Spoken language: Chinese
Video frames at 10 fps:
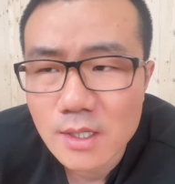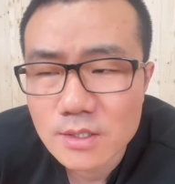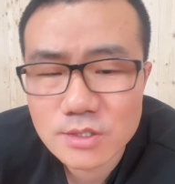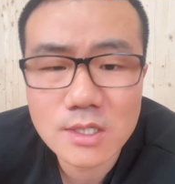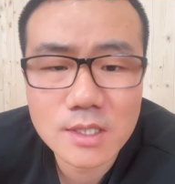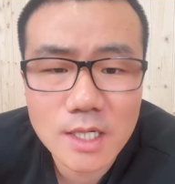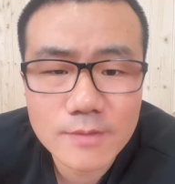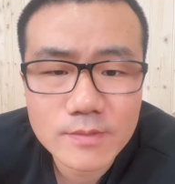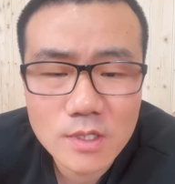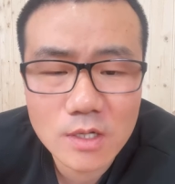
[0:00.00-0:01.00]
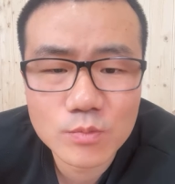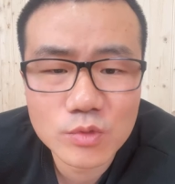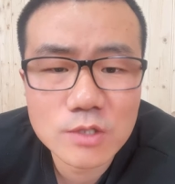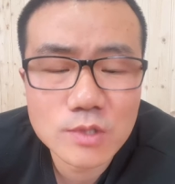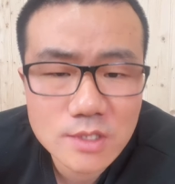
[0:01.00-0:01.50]
圣人呃，不
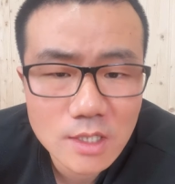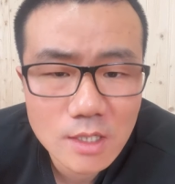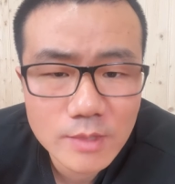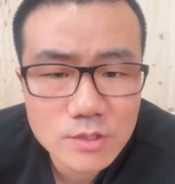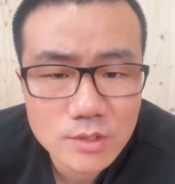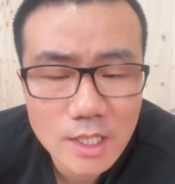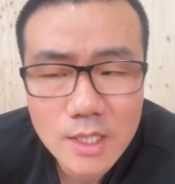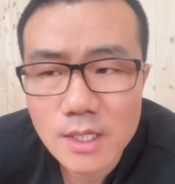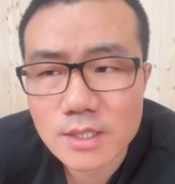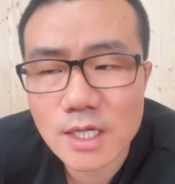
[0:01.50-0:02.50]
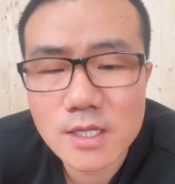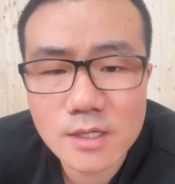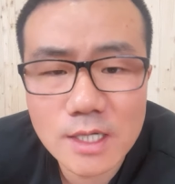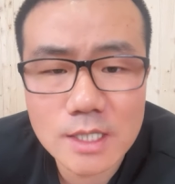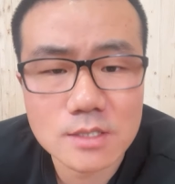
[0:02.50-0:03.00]
能说圣人嘛，就是人
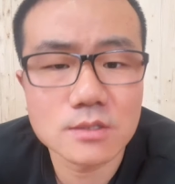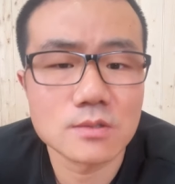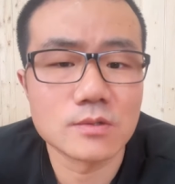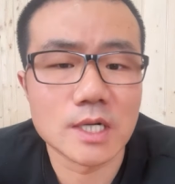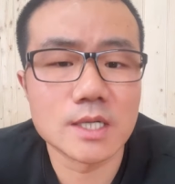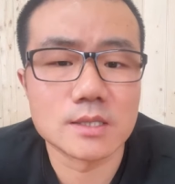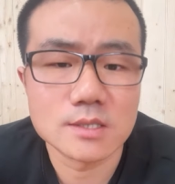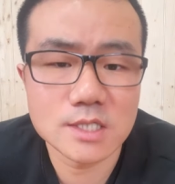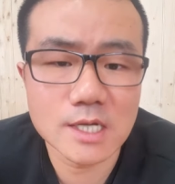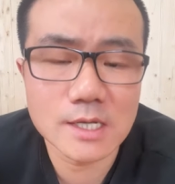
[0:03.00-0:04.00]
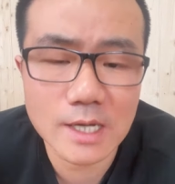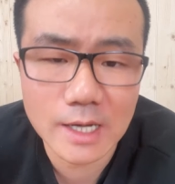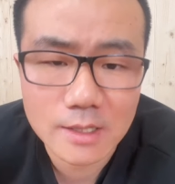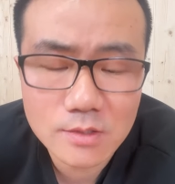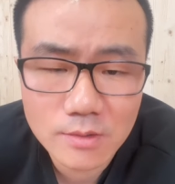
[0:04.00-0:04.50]
应该一视同仁，兼
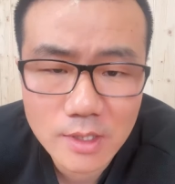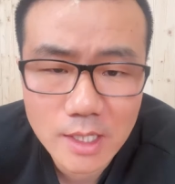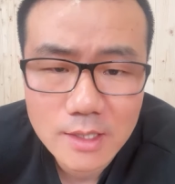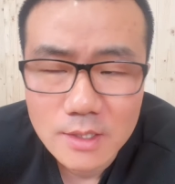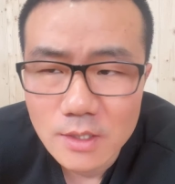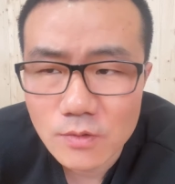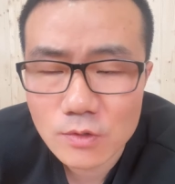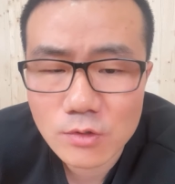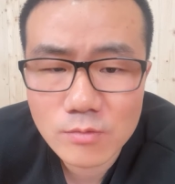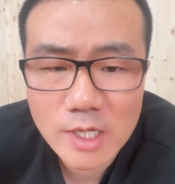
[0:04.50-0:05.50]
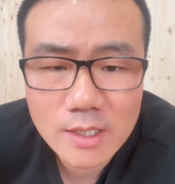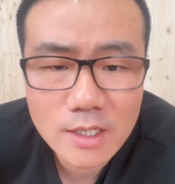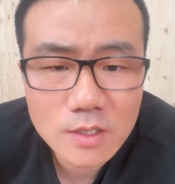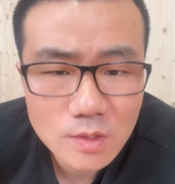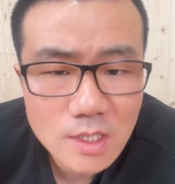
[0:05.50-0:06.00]
爱，对不对？我对于每个
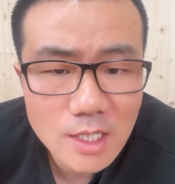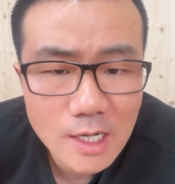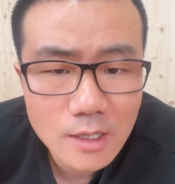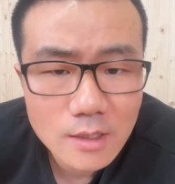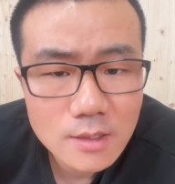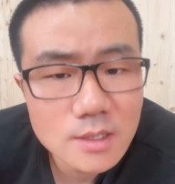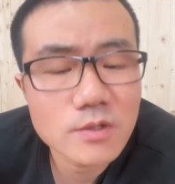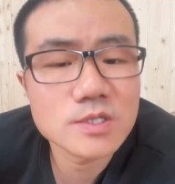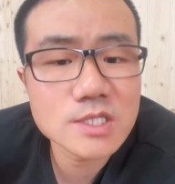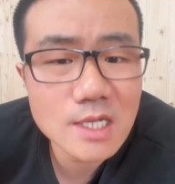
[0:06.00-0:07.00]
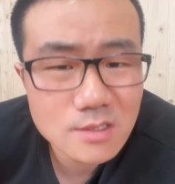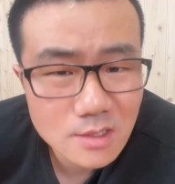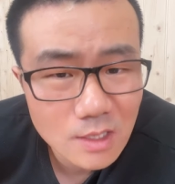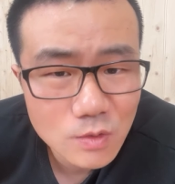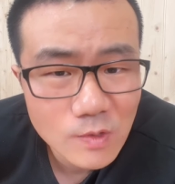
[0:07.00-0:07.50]
人都是一样的。现实
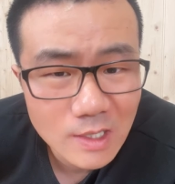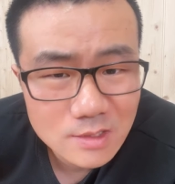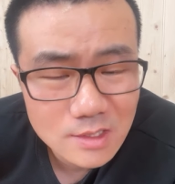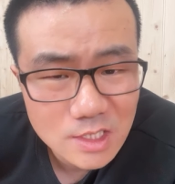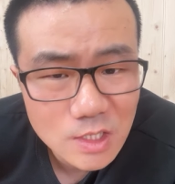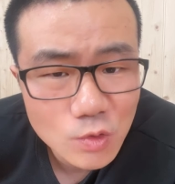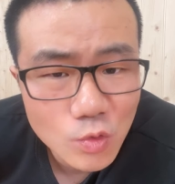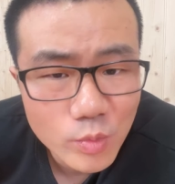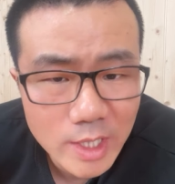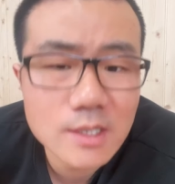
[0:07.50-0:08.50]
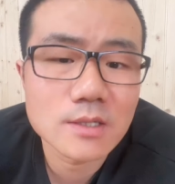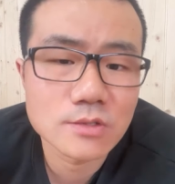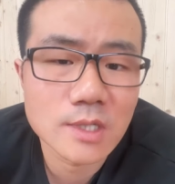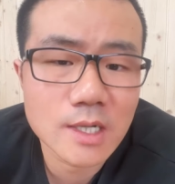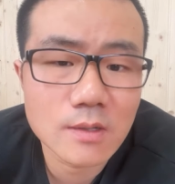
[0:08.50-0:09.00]
当中，往往是几乎不太可能
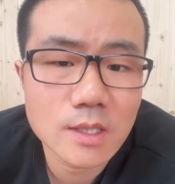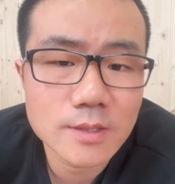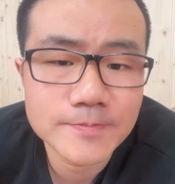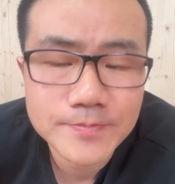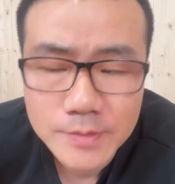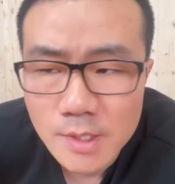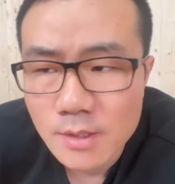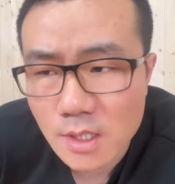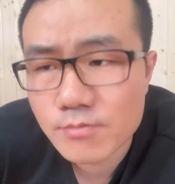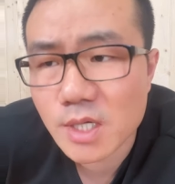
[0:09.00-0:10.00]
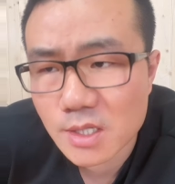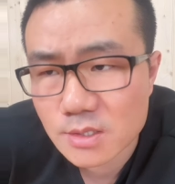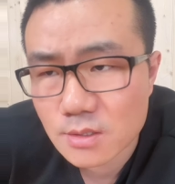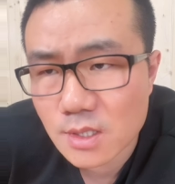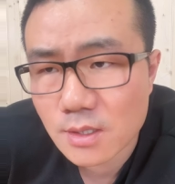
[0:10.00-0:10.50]
做到的。NBA 也
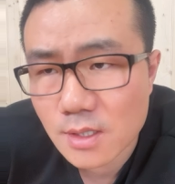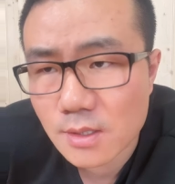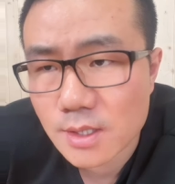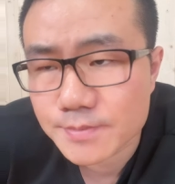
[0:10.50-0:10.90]
是这个道理。